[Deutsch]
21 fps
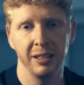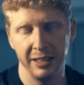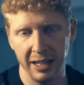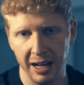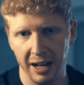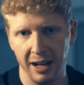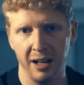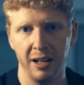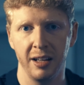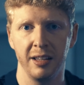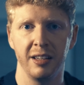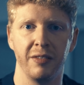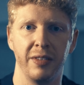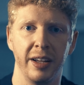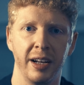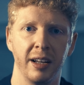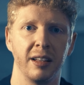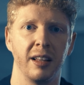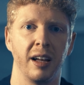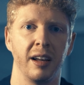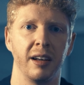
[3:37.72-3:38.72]
Ja, ihr
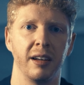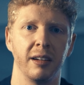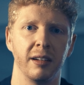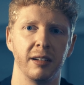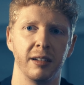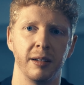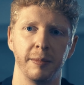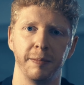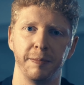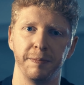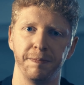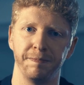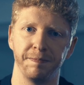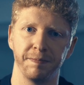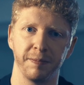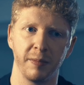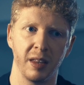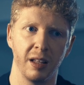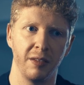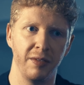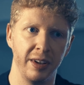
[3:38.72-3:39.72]
werdet dann ähm,
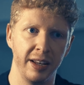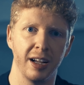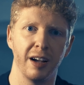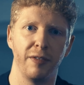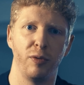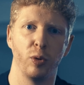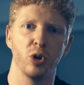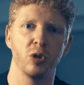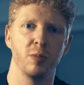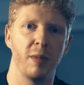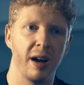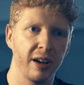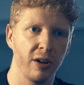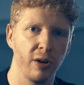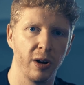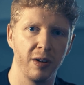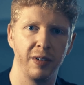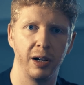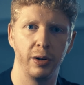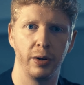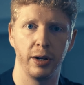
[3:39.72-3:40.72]
weniger Fotos machen
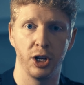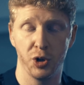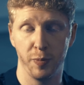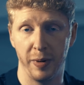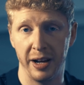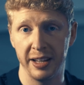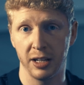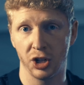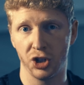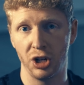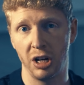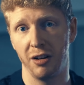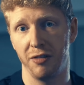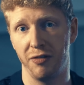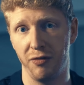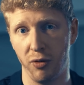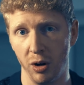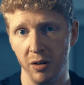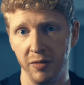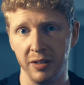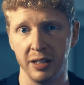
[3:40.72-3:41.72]
können, weil euer Speicher schneller
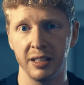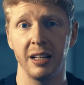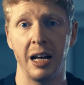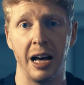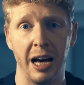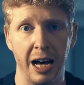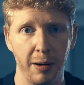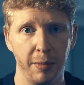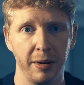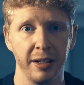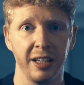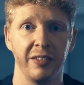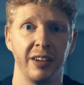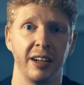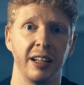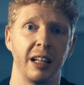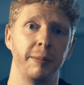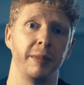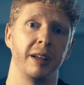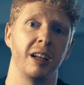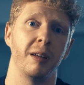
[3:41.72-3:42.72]
voll wird, aber ihr
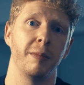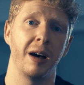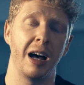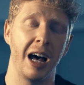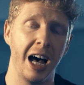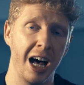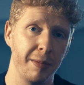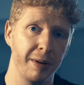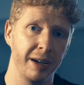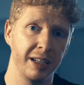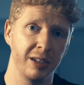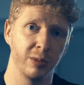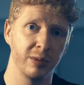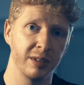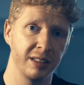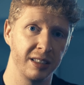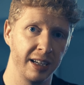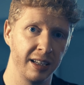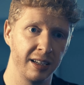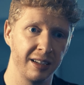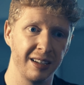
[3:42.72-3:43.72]
werdet dann bei der Bearbeitung
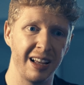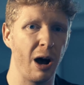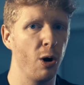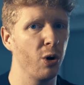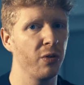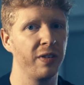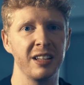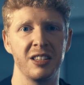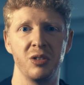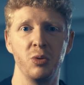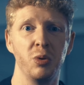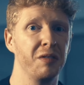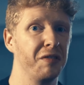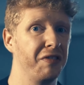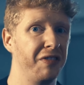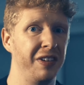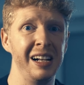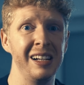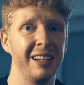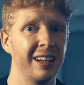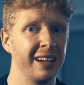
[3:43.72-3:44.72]
sehen, auch wenn es nur ein
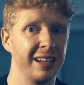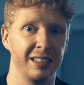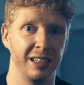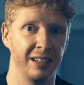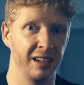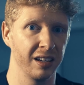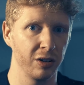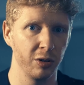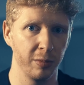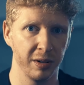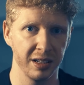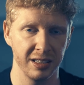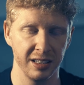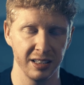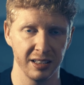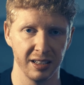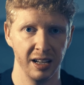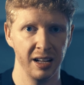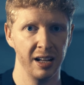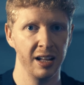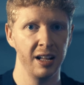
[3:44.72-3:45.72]
Filter ist, den ihr rüberzieht.
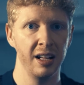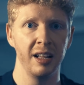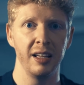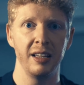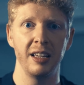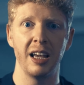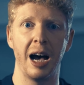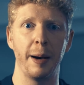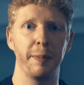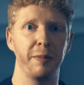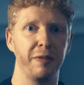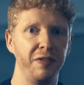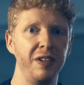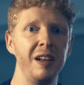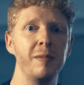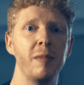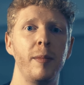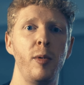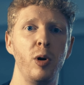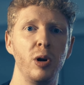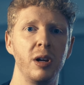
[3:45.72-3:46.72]
Ihr habt viel
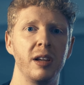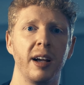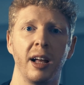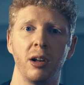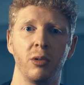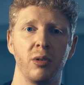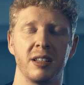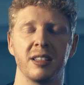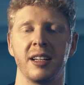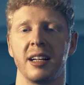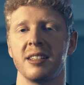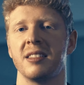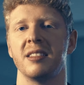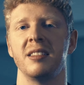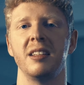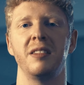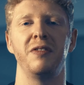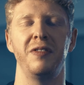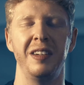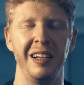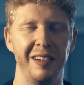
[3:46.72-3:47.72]
mehr Möglichkeiten und das Ganze
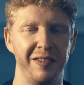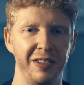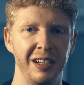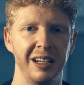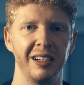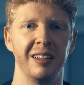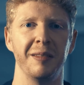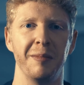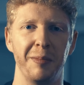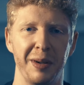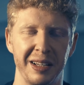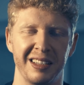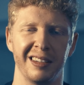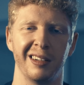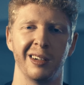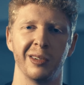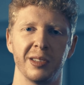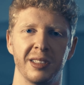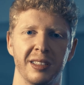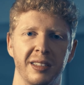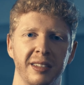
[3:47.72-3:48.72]
sieht viel, viel
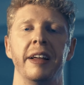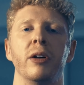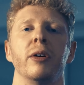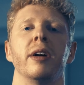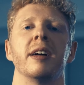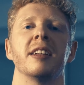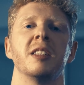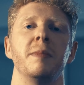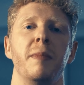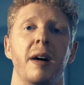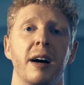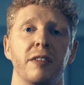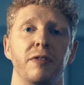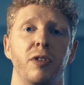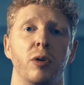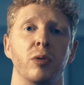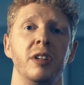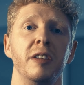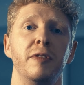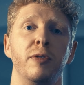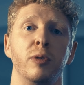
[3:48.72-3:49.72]
besser aus. Wenn euer
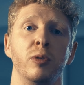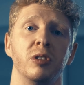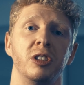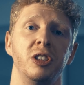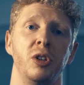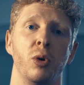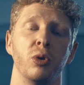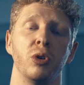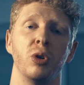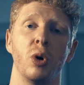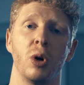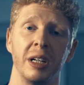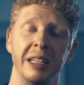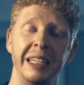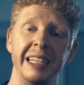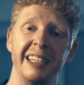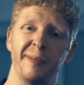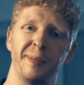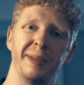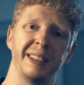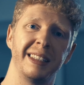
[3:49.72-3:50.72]
Smartphone die Funktion noch
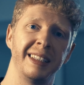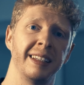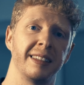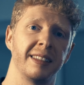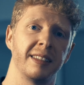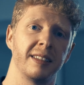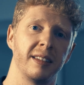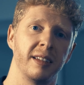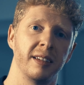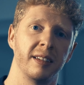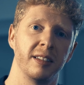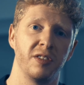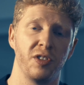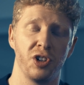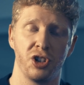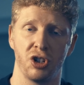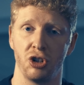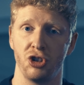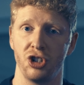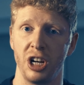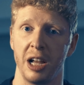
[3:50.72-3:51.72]
nicht besitzt,
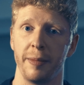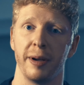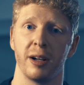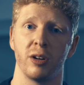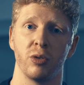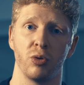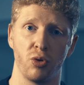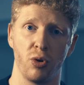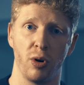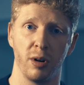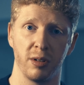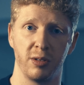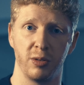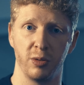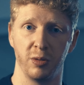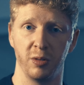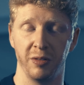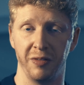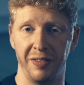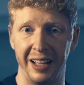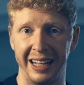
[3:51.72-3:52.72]
zwischen JPEG und RAW
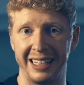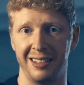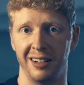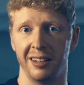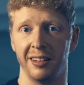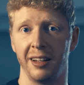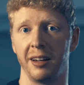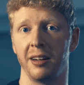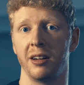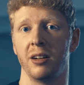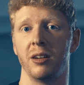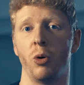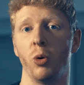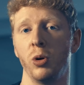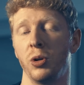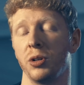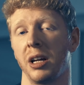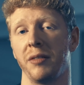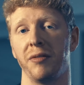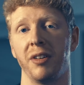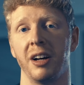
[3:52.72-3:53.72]
zu wechseln, dann
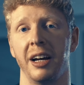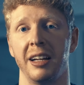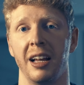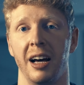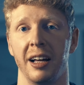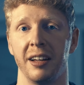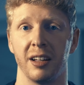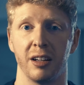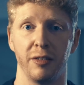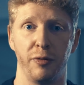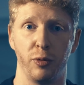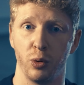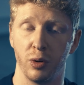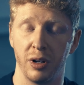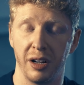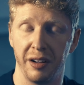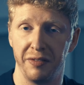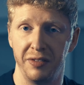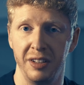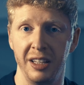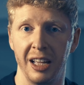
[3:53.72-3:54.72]
holt euch einfach eine andere
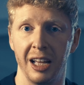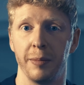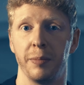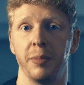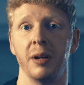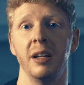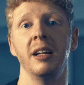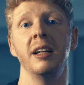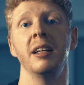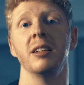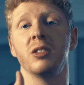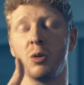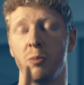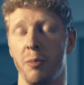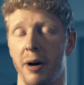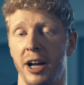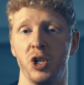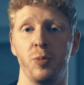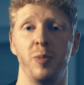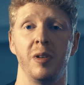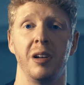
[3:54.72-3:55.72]
Fotografie-App. Zum
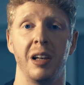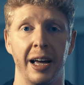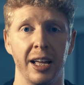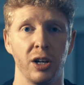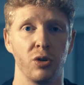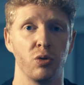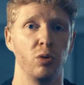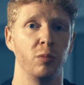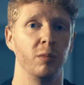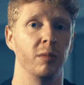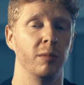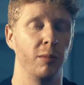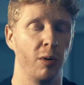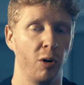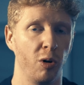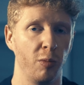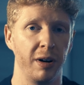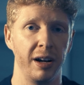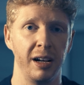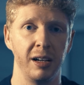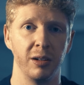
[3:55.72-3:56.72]
Beispiel Lightroom
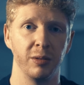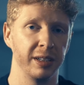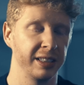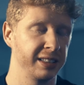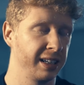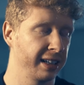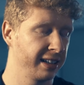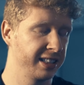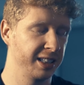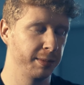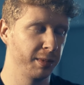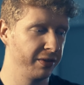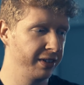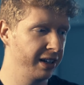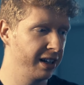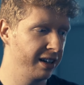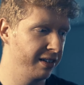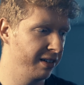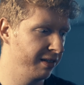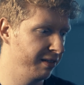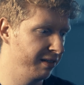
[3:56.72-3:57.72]
Mobile und ich sage das immer
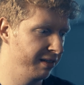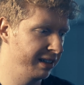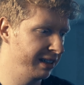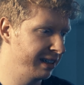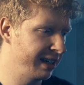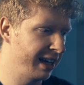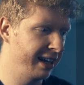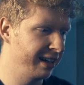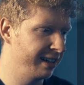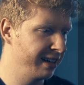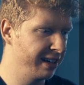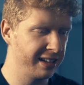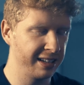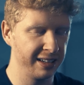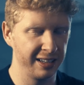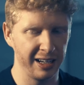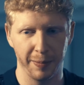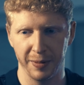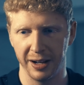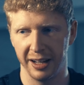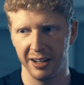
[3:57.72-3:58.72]
wieder, nein, nicht,
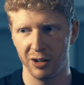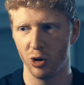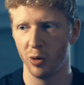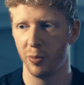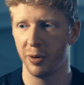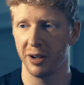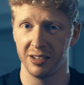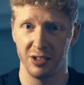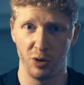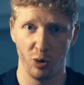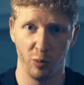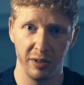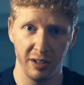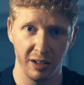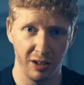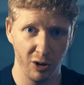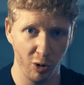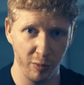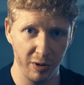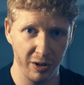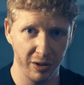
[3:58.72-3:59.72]
ich habe keine Kooperation mit
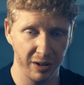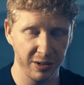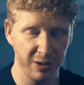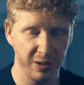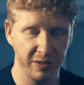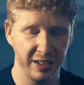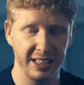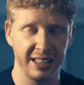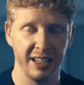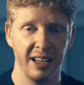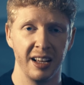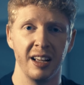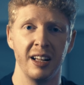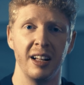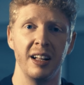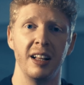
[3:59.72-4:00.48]
Adobe oder sowas,